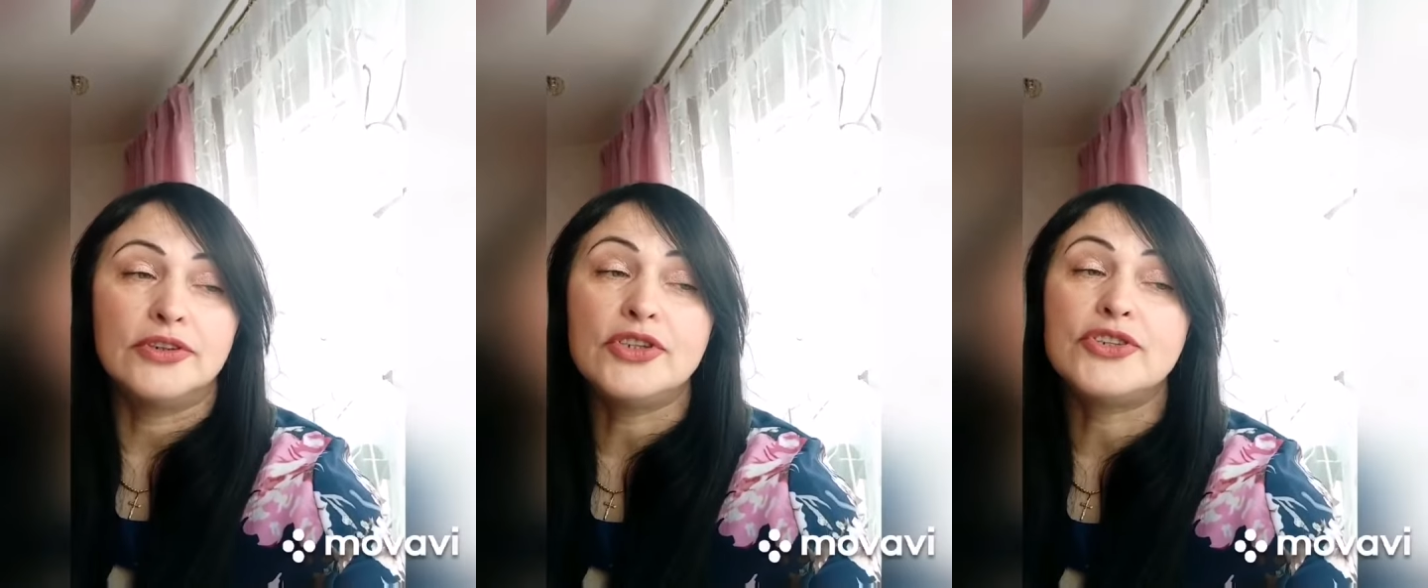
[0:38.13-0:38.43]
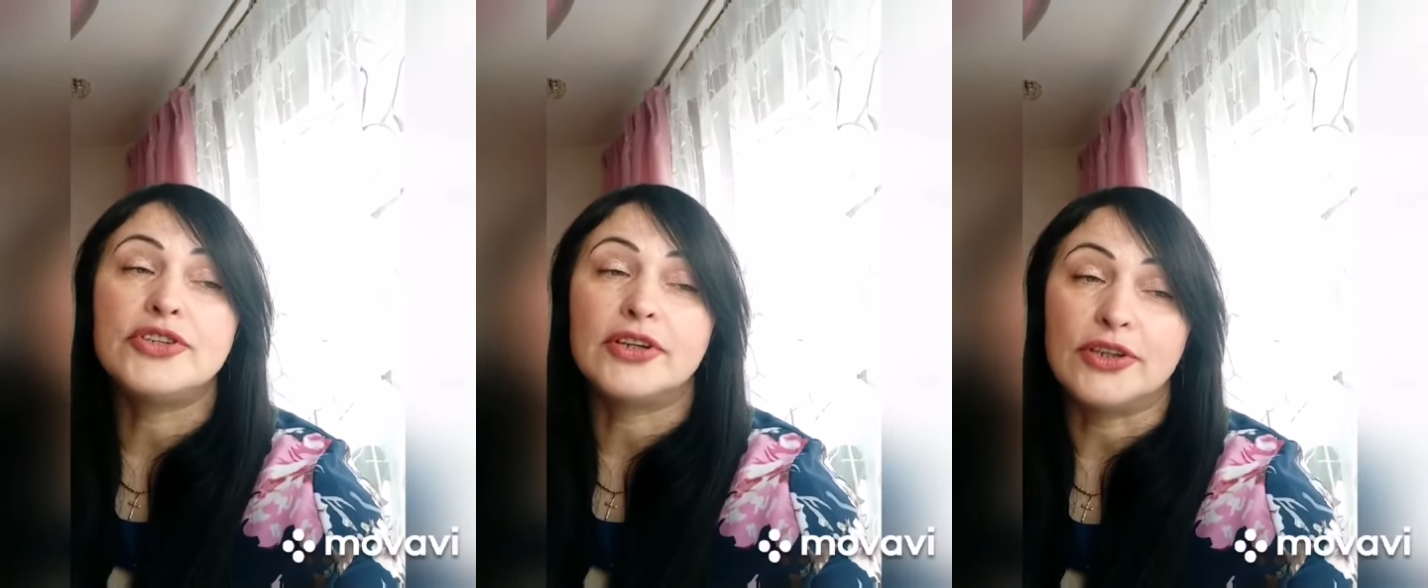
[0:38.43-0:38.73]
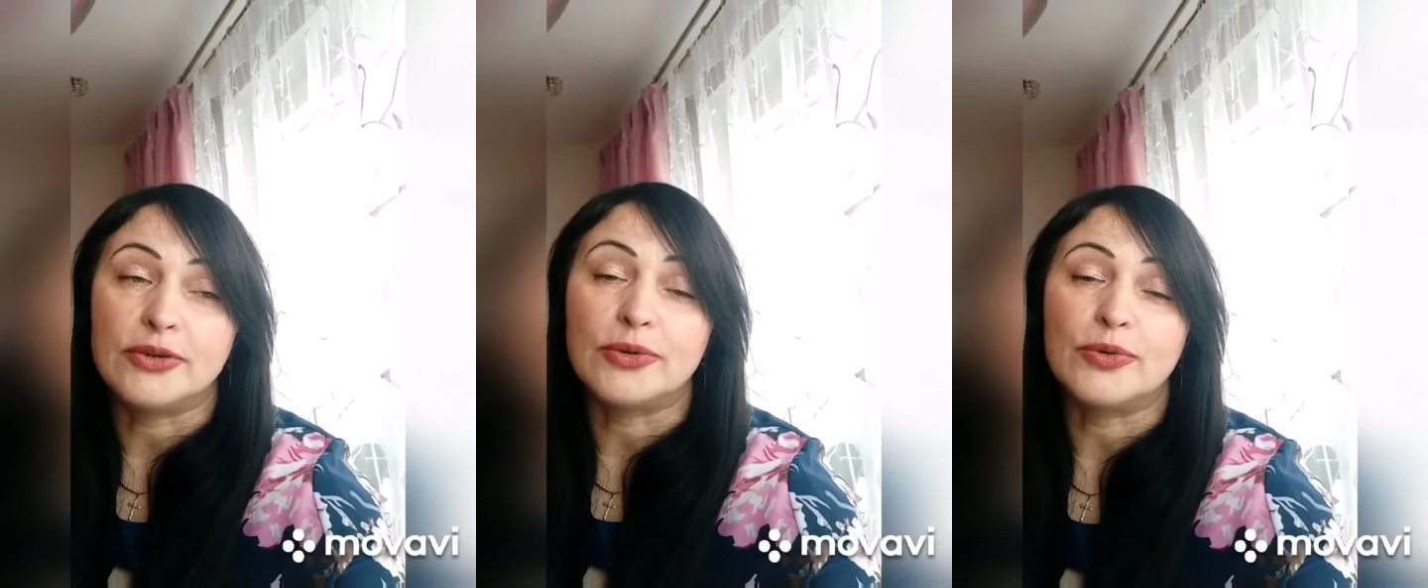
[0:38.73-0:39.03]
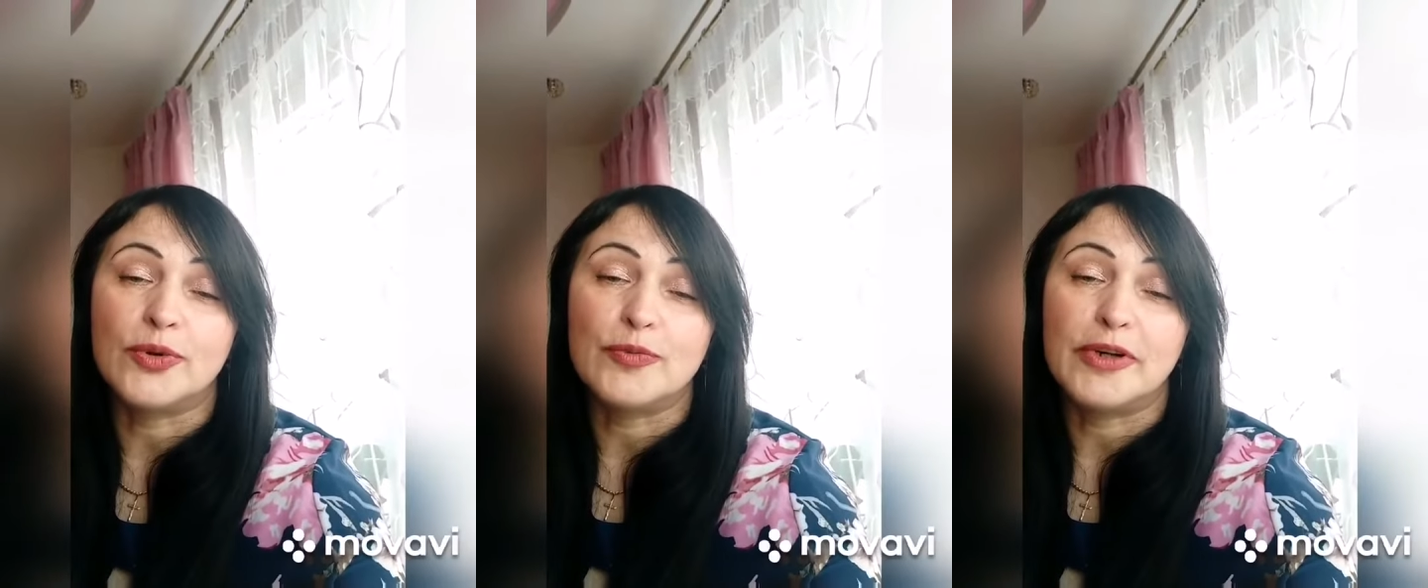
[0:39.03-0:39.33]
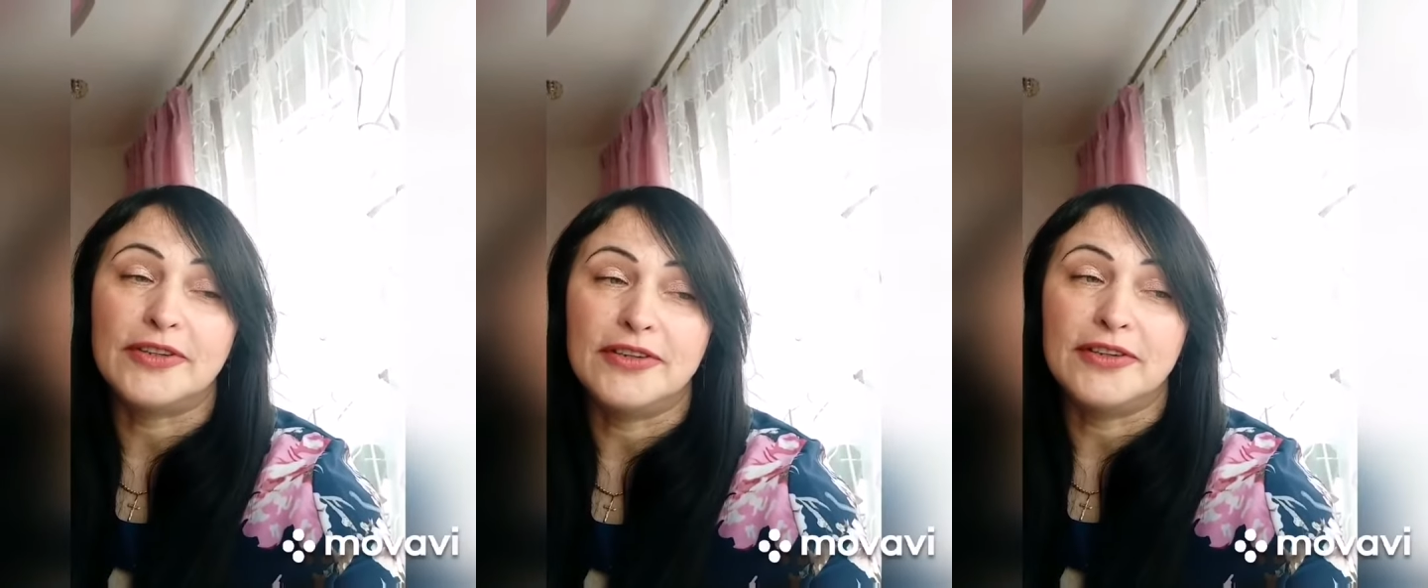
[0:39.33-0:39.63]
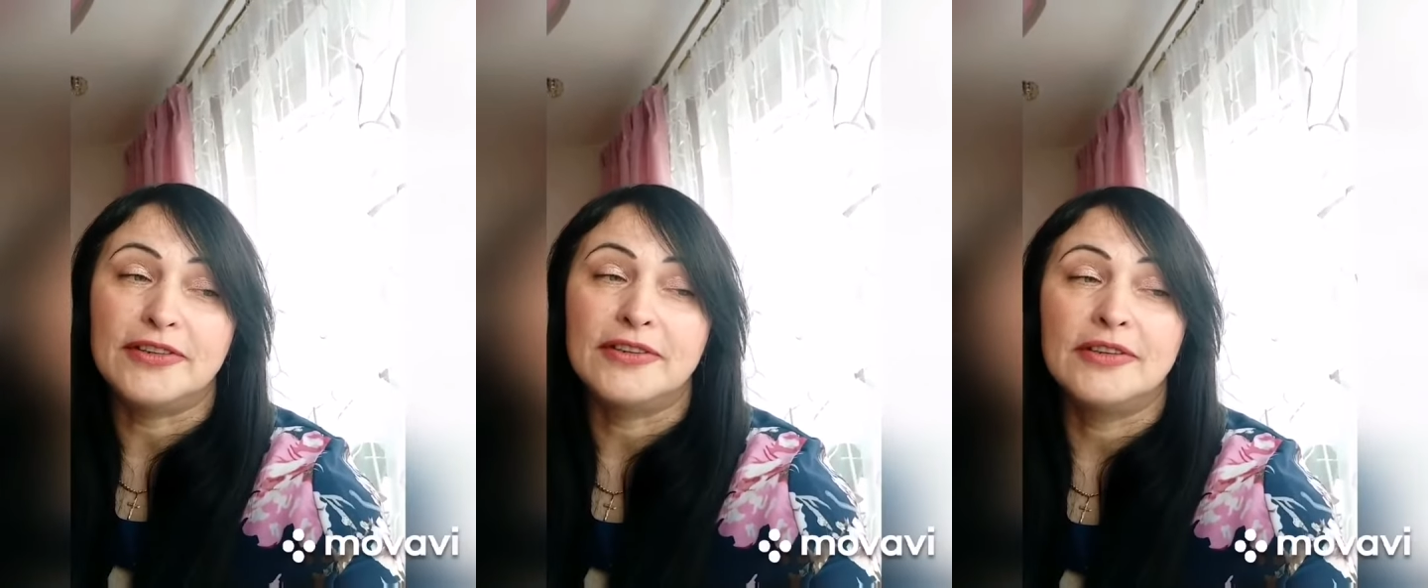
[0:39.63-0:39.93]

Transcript: Ништяки кругом одни —